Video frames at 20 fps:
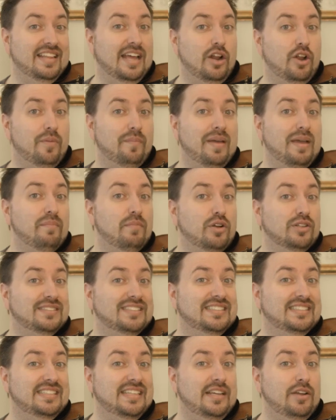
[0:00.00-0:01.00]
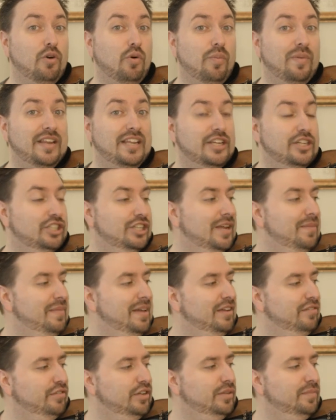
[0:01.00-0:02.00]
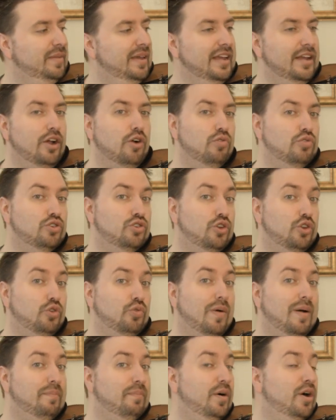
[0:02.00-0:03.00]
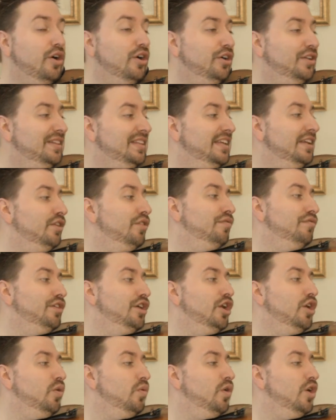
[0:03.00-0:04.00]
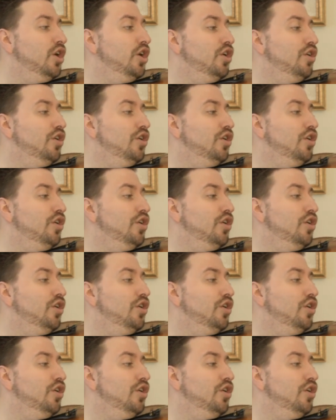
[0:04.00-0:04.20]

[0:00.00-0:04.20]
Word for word: Dans le même ordre d'idée, n'oubliez jamais que votre main gauche ne doit pas retenir le violon.